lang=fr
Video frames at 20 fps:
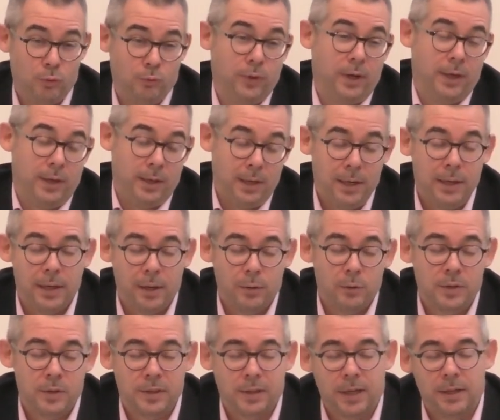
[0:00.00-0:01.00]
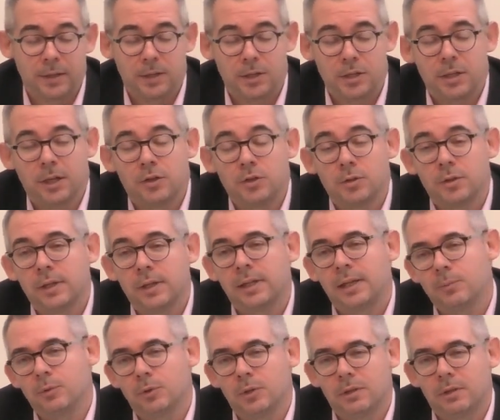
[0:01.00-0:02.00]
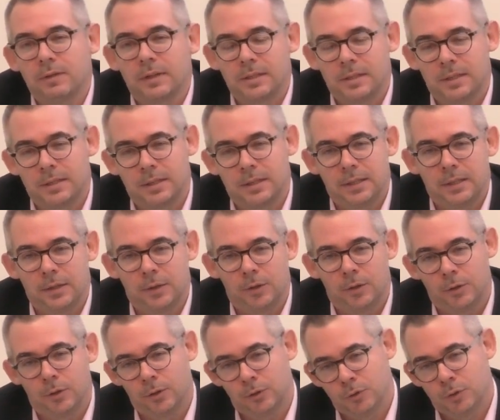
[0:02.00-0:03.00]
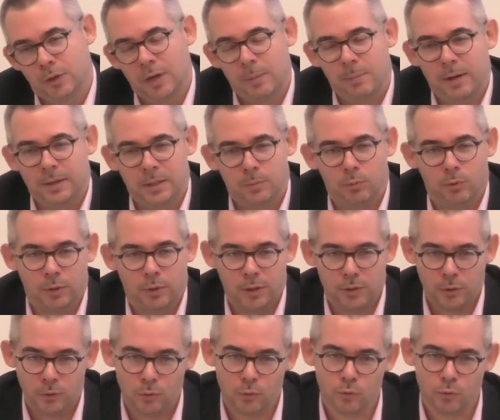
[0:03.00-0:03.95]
enfin il y a une stratégie régionale de la biodiversité sur la partie bourguignonne.